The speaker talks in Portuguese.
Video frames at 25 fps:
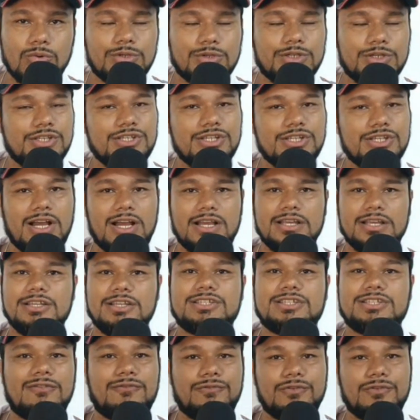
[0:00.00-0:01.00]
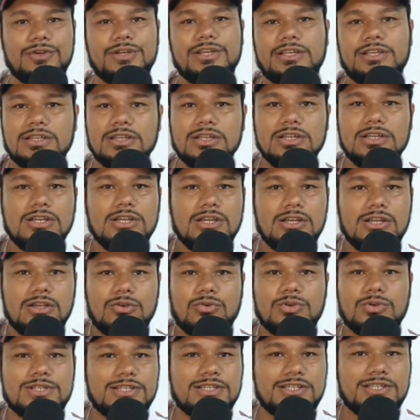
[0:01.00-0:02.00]
que aí já foi
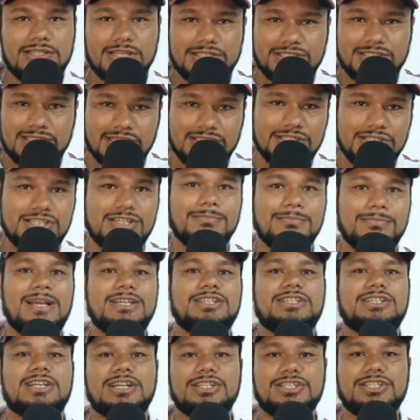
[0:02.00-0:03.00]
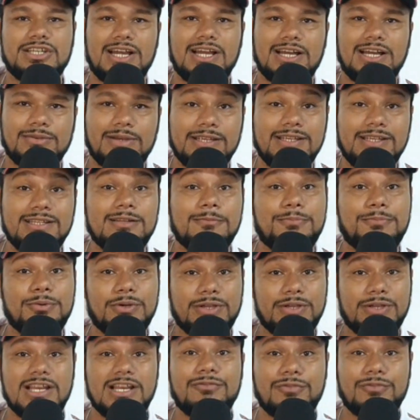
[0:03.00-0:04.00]
coisa de deixar a gente mais chateado ainda,
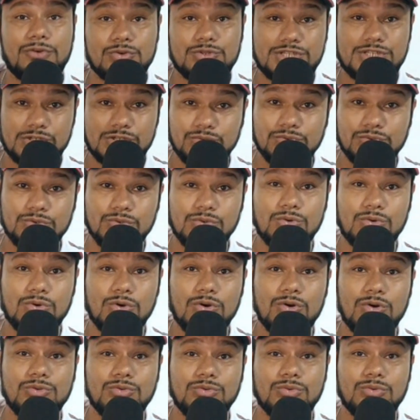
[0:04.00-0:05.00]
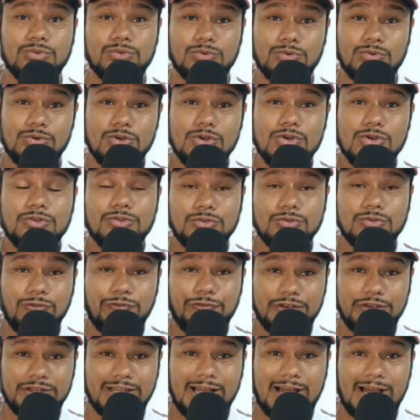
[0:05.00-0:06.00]
porque levou o segundo gol no, no, no
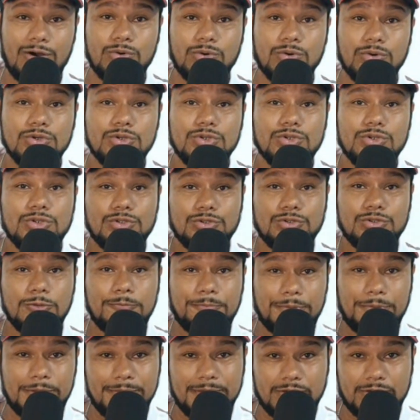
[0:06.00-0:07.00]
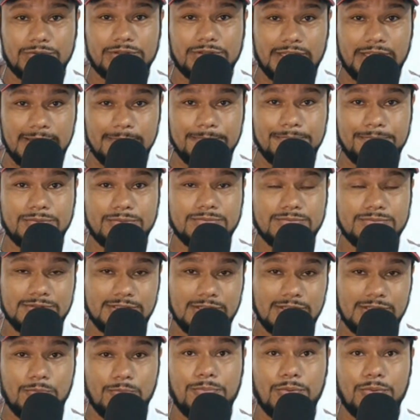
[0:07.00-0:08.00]
final do primeiro tempo,
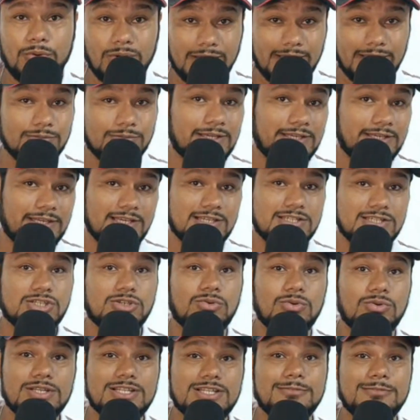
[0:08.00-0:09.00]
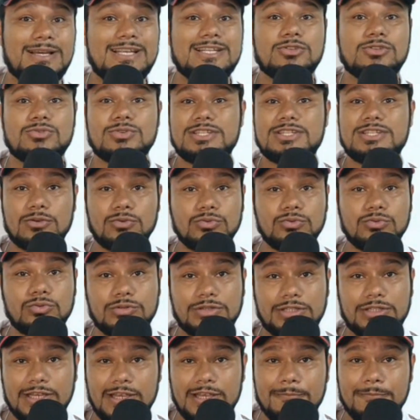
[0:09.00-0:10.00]
não pulando aqui as coisas, mas no segundo
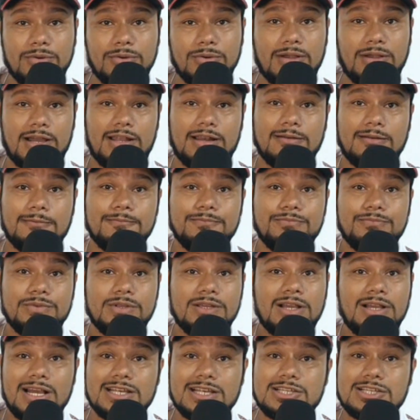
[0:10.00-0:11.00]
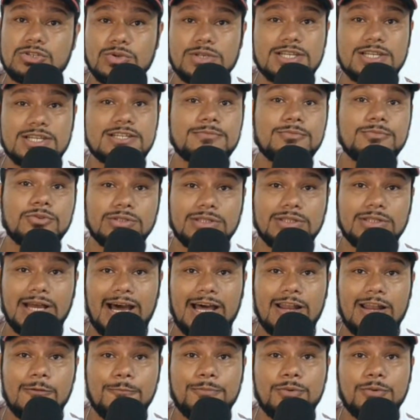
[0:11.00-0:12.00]
tempo, cara, as coisas
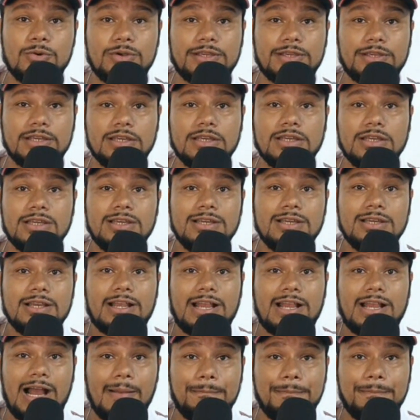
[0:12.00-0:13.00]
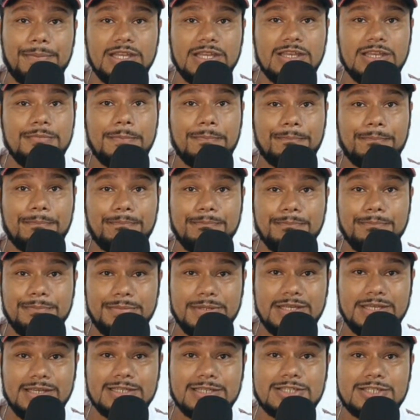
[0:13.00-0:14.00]
mudaram, porque Carpini me,
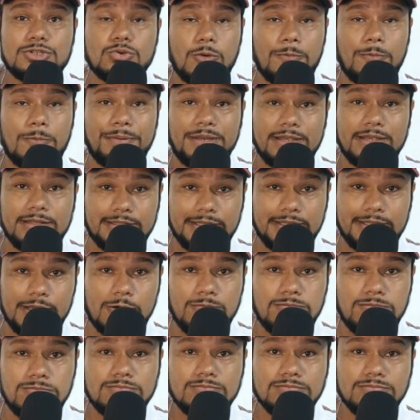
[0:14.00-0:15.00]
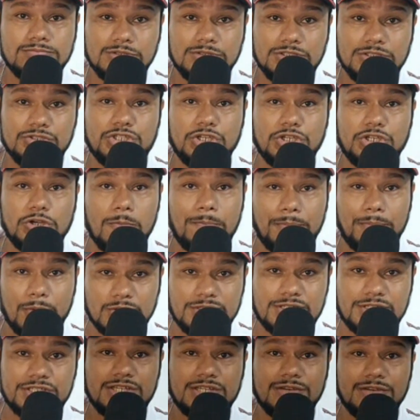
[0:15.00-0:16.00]
me surpreendeu, e digo
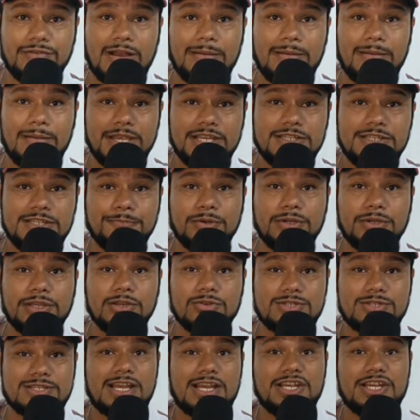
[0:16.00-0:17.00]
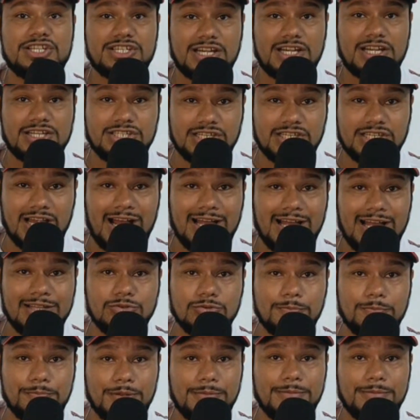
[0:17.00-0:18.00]
positivamente, porque eu saí chateado
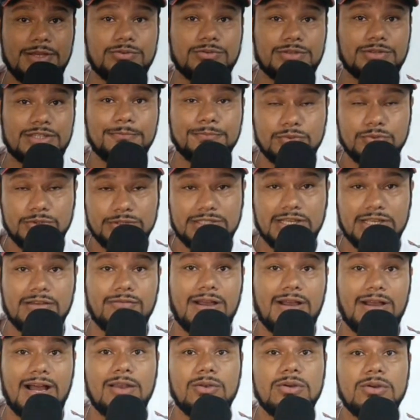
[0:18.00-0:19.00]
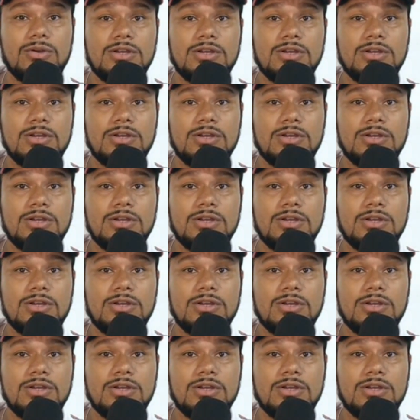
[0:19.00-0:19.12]
no primeiro tempo do intervalo,